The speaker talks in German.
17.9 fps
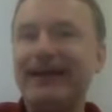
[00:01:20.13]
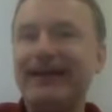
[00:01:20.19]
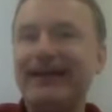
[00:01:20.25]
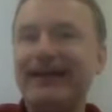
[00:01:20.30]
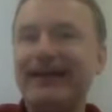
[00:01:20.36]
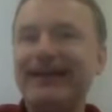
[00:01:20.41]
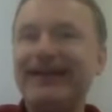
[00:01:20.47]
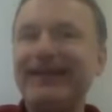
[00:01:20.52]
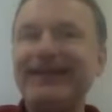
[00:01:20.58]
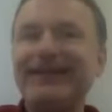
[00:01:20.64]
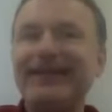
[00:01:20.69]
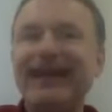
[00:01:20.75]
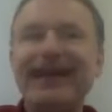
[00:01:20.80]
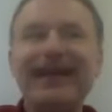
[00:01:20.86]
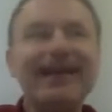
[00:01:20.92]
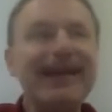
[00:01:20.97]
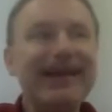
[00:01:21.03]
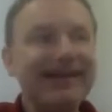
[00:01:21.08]
Das ist eine
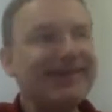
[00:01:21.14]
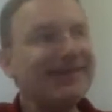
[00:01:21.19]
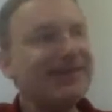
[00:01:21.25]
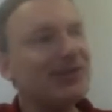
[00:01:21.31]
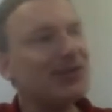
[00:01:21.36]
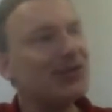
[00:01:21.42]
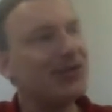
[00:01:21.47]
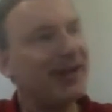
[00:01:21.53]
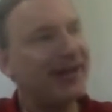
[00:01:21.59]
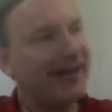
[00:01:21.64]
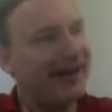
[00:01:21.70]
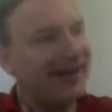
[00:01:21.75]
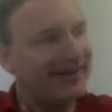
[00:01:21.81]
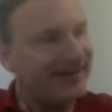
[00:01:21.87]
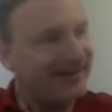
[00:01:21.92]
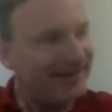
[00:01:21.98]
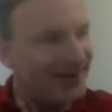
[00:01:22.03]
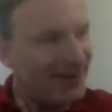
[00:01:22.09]
elastische
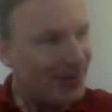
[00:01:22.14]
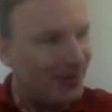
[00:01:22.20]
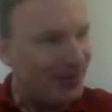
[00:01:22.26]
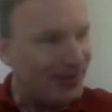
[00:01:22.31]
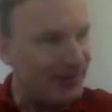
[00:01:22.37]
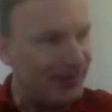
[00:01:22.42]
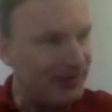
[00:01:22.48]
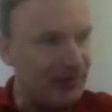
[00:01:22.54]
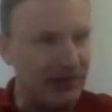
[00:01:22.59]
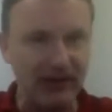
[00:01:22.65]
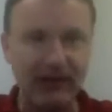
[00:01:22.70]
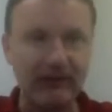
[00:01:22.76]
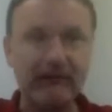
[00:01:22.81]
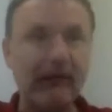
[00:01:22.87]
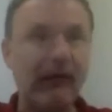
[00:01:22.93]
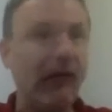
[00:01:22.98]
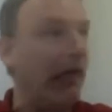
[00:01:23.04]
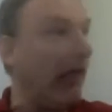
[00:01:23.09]
Reaktion.
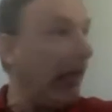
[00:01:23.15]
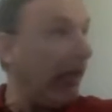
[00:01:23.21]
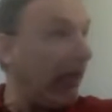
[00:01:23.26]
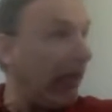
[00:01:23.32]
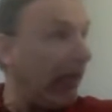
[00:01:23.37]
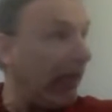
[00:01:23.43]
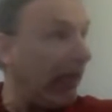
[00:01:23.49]
Sagt er, hör.